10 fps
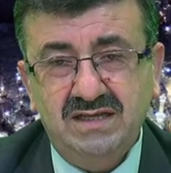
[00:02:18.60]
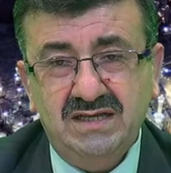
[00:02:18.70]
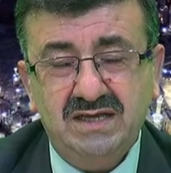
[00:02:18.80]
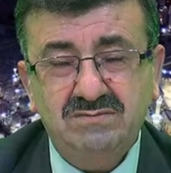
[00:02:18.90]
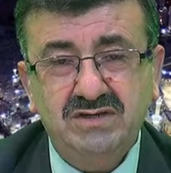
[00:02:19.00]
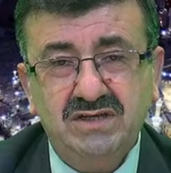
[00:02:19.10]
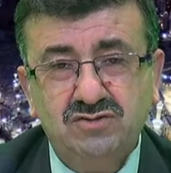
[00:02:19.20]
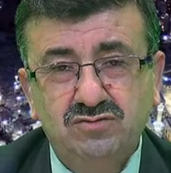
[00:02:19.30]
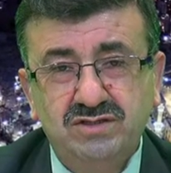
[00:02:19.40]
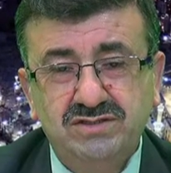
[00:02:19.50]
Enbiya
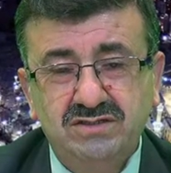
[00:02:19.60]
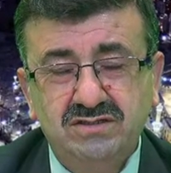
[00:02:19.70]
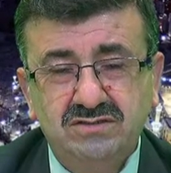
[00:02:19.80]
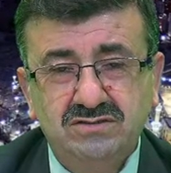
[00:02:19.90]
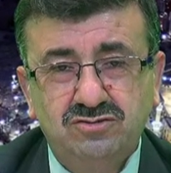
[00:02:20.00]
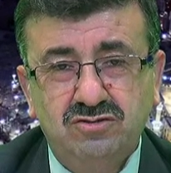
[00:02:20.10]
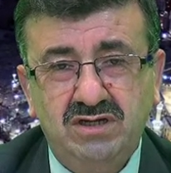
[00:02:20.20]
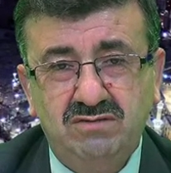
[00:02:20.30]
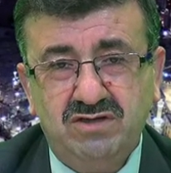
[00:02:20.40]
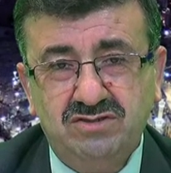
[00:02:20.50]
suresi
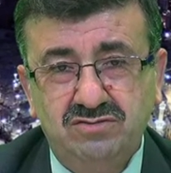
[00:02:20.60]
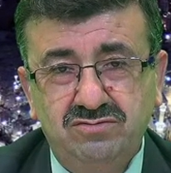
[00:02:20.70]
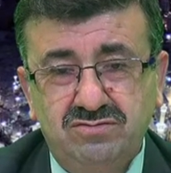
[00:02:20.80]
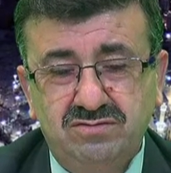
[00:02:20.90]
şöyle başlıyor.